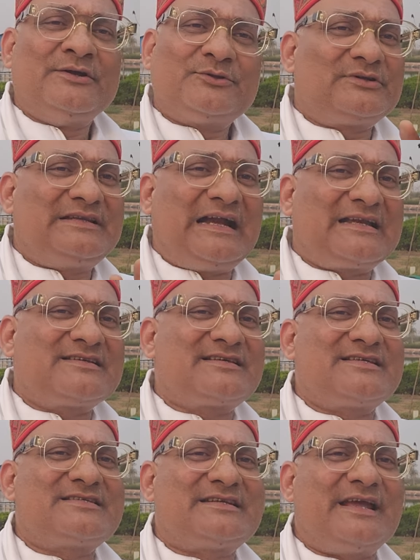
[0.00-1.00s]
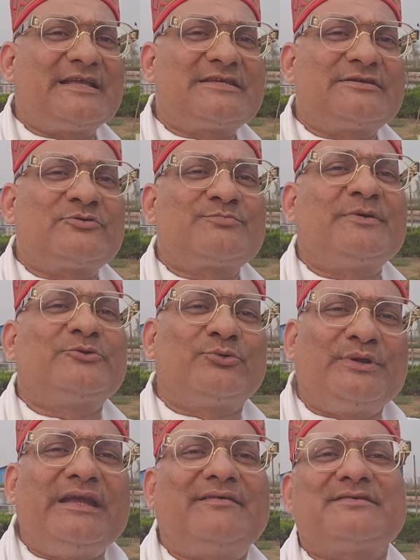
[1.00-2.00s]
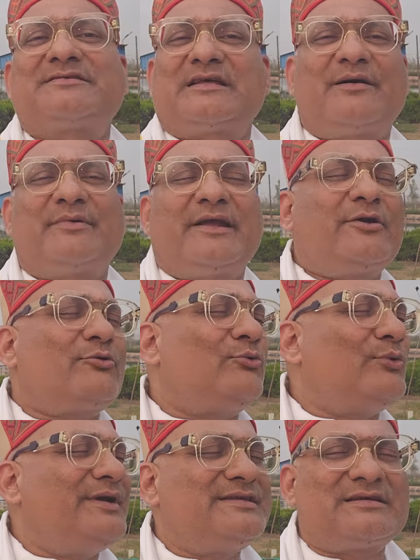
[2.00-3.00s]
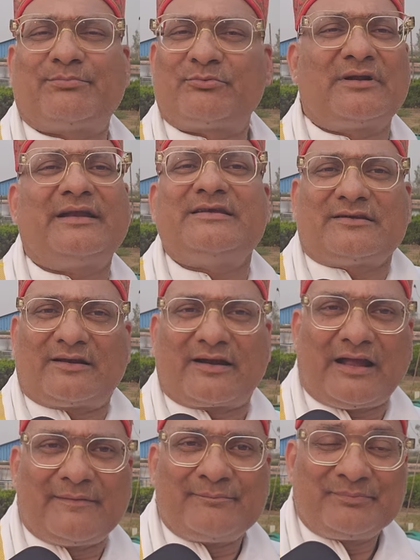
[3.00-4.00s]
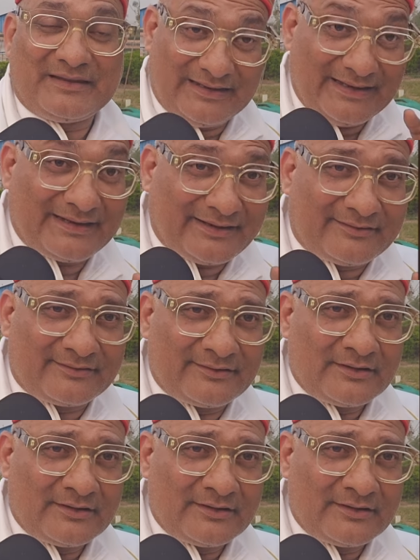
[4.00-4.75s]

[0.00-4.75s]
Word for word: तो दैट इज़ अ स्टेज उसमें तुरी अवस्था में है कोई सपना नहीं चल रहा है लेकिन